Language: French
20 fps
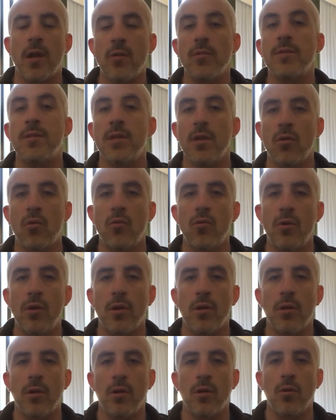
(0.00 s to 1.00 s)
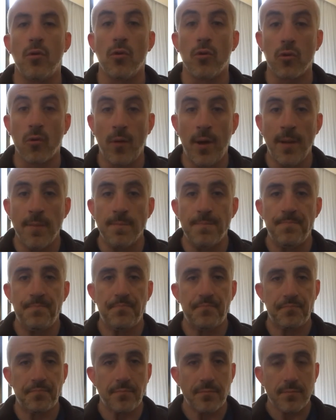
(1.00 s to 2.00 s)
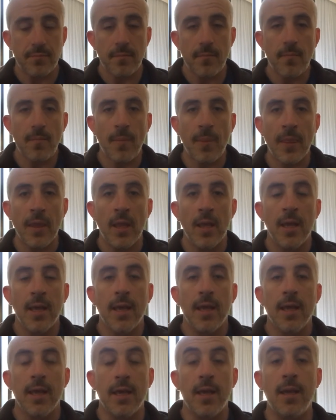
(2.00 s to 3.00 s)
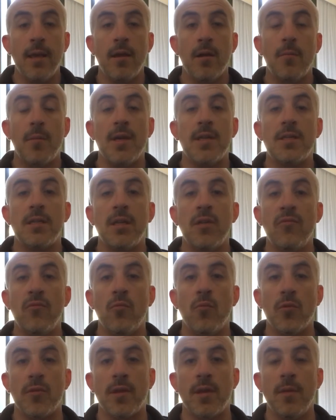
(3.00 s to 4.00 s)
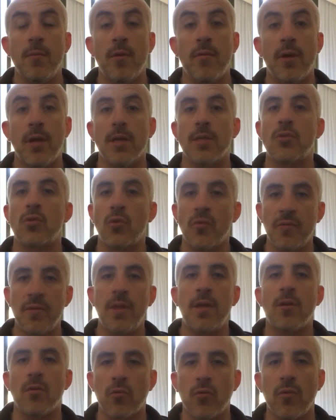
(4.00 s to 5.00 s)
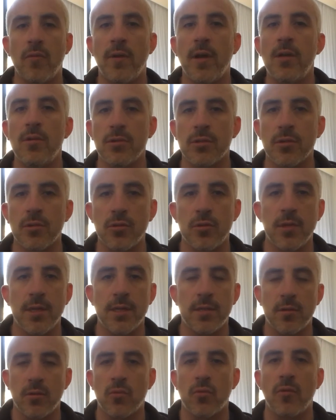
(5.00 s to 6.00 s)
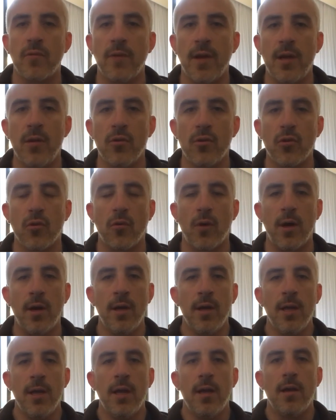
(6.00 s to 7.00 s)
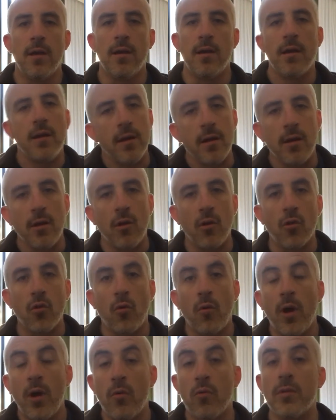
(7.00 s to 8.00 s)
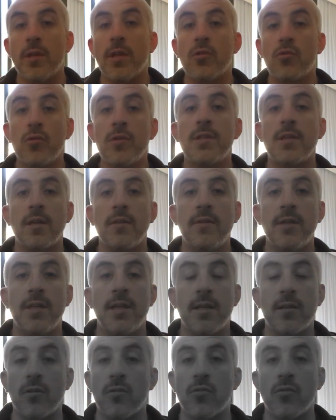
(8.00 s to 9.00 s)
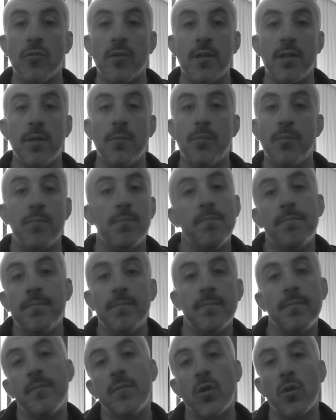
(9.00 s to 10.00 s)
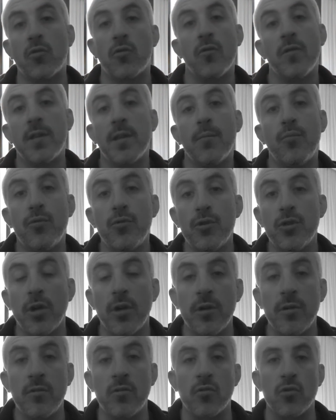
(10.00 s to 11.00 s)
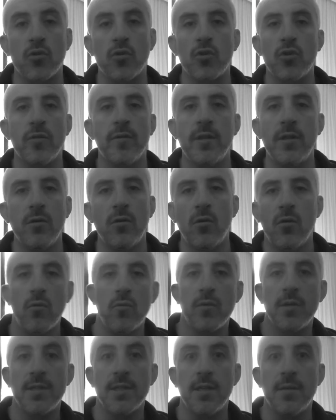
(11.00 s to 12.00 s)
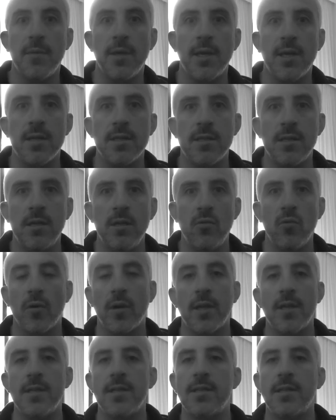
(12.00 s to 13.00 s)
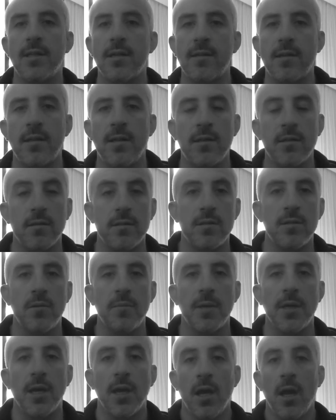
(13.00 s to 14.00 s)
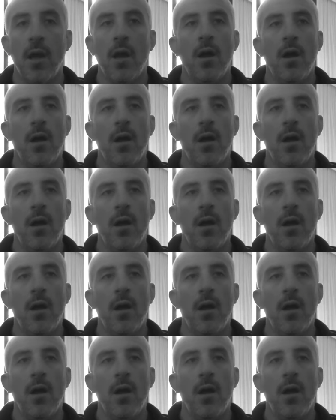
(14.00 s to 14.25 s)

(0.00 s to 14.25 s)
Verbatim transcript: donc là où se déroule le 3, et euh, bah, essayer de vous montrer bah, voilà, ce qu'on vit quand on va à Los Angeles, quand on va à l'E3, euh, l'endroit où on a tous rêvé d'être quand on était quand on était plus jeune, quand on jouait aux jeux vidéo, on lisait les magazines, on regardait les sites internet en disant mais,